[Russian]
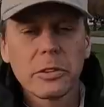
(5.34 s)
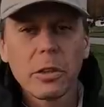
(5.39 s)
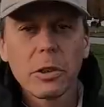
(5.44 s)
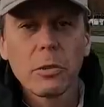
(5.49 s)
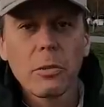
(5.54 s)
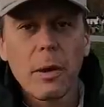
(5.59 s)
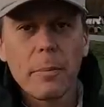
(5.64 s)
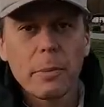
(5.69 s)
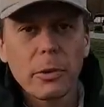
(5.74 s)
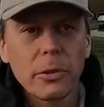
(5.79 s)

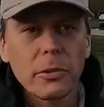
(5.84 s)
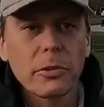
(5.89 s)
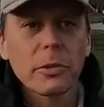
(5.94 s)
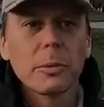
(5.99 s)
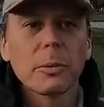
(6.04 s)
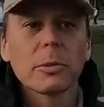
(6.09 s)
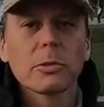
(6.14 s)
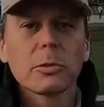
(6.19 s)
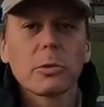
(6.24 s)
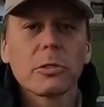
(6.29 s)
задаю вопрос
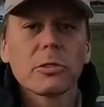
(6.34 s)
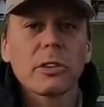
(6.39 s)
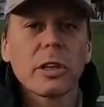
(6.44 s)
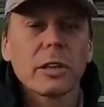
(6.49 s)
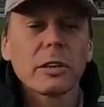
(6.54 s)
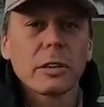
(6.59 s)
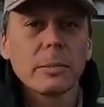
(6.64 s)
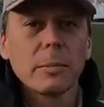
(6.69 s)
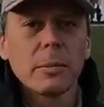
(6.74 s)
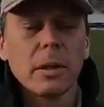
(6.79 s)
своим
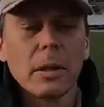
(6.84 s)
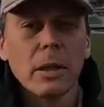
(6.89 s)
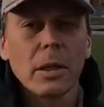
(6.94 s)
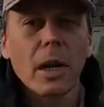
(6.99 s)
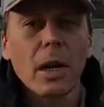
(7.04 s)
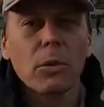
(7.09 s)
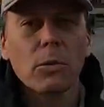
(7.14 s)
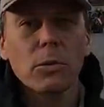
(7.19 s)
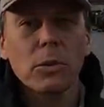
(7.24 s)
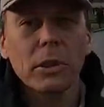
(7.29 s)
экскурсантам,
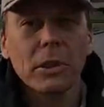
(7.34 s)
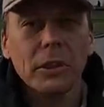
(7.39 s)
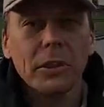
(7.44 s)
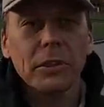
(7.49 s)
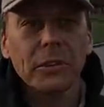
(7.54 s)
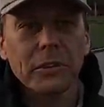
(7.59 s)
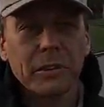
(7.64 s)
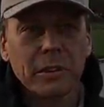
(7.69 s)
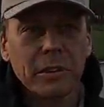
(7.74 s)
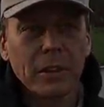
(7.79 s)
какой
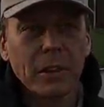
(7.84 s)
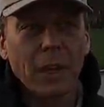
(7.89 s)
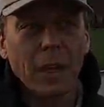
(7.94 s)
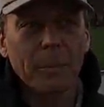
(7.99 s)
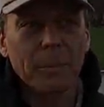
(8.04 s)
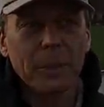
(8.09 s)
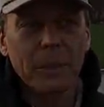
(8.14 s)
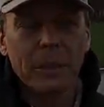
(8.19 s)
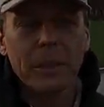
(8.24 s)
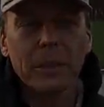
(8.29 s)
из
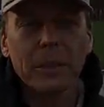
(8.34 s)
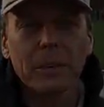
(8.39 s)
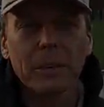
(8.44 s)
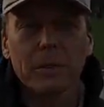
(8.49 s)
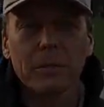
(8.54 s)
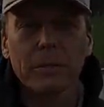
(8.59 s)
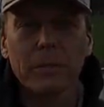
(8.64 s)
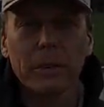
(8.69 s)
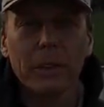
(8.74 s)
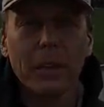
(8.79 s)

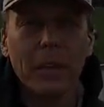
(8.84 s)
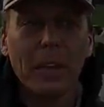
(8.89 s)
объектов,